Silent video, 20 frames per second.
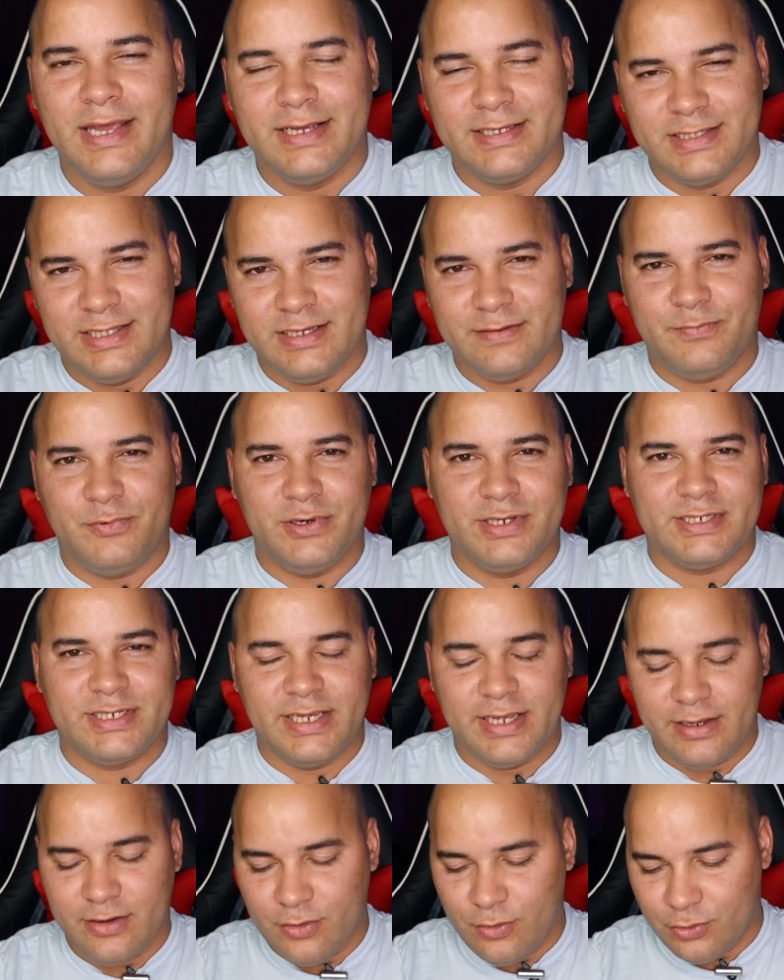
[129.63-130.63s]
después
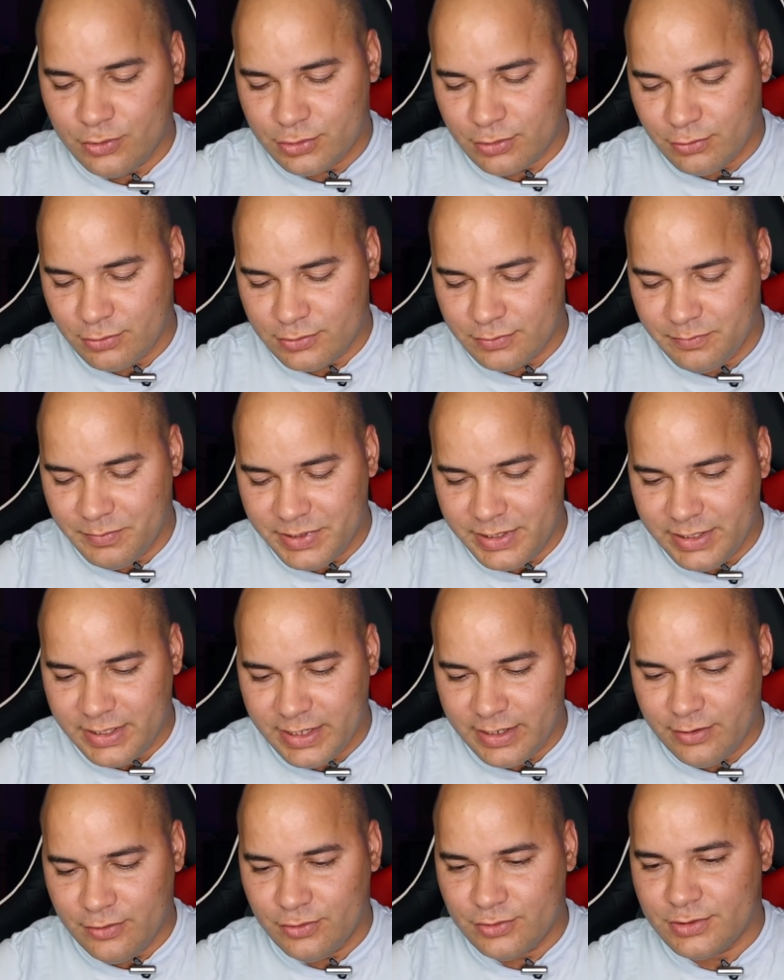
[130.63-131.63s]
en otros
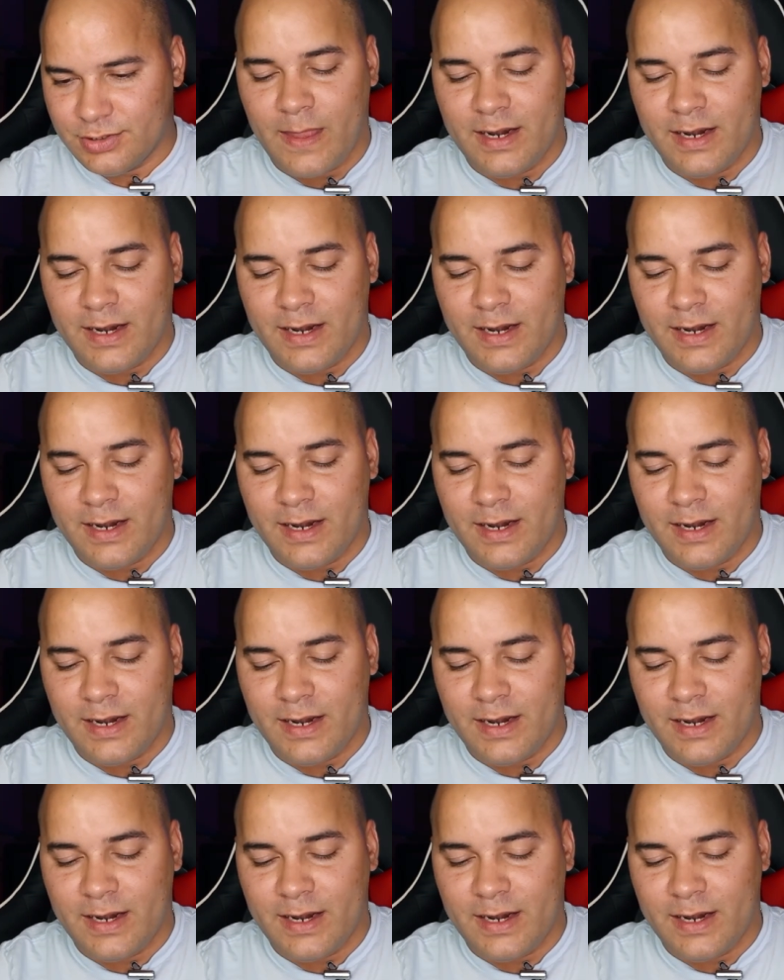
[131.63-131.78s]
videos.